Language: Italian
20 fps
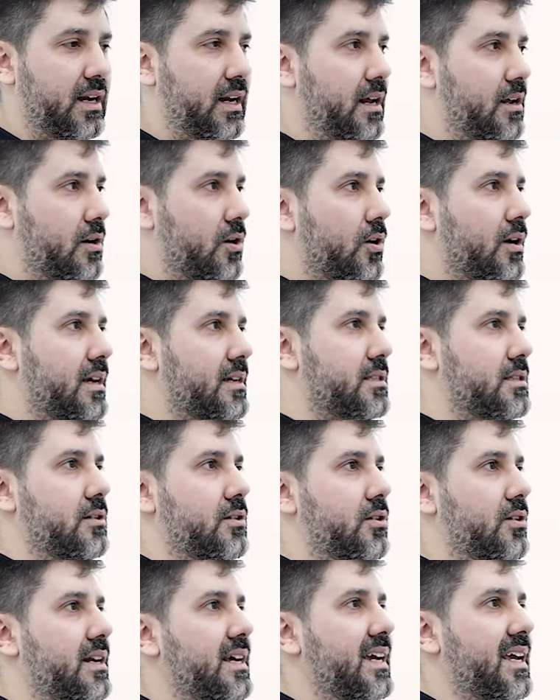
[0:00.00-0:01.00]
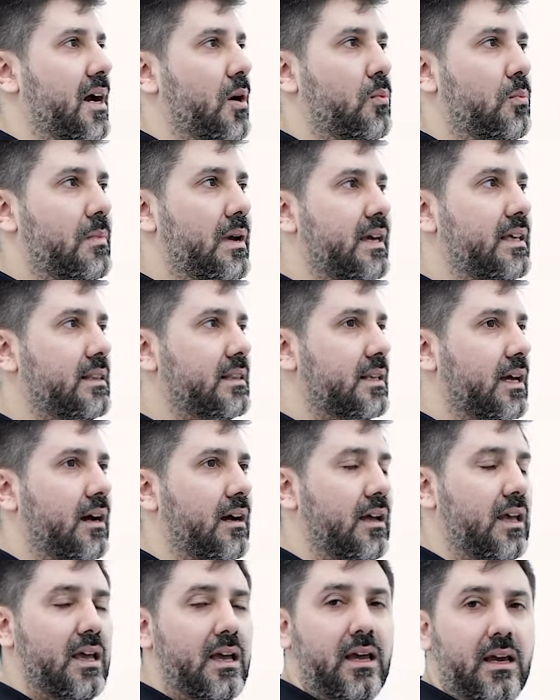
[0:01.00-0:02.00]
La Rolex non è che
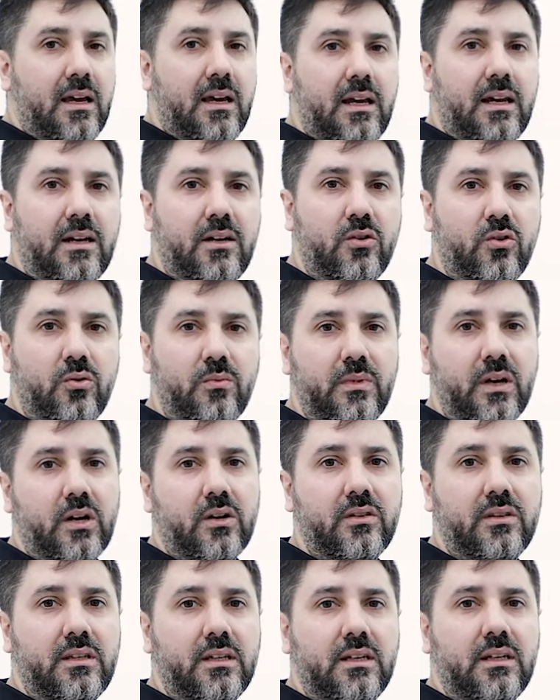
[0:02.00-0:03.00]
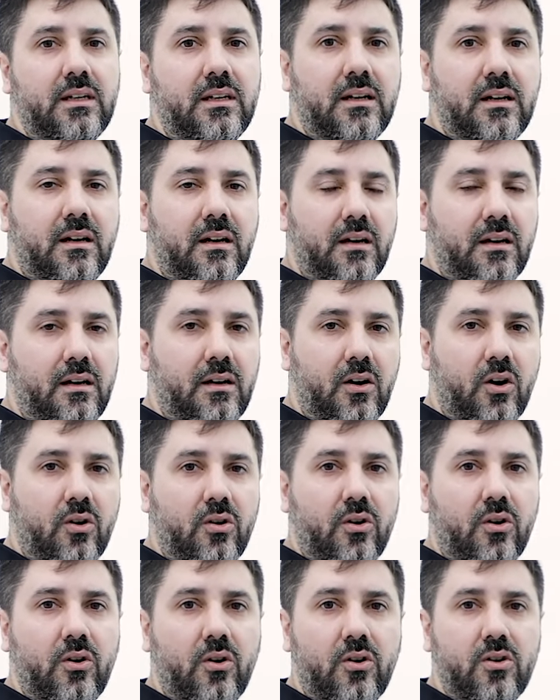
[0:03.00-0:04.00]
aumenta il numero di eh,
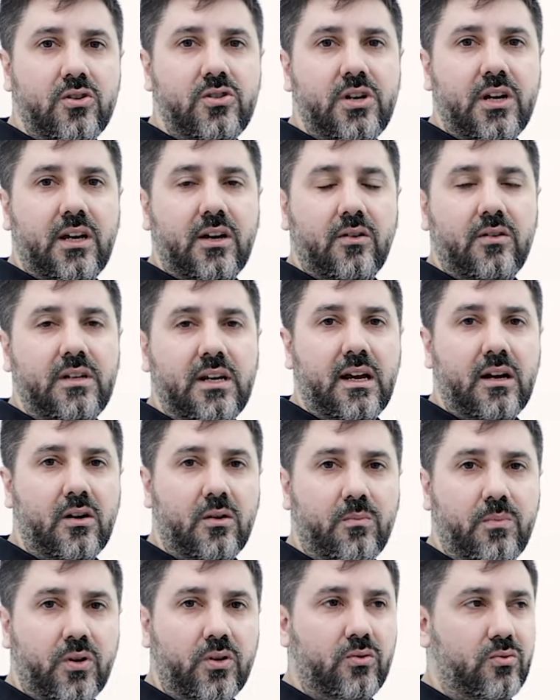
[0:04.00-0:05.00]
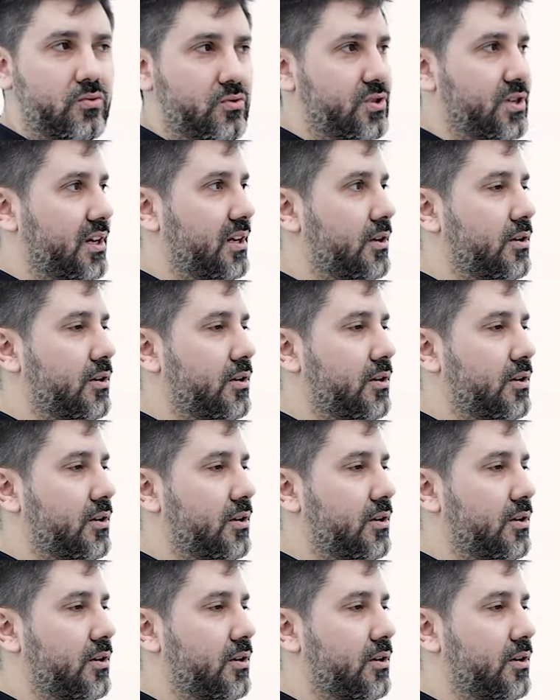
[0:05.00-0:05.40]
orologi che ogni anno produce.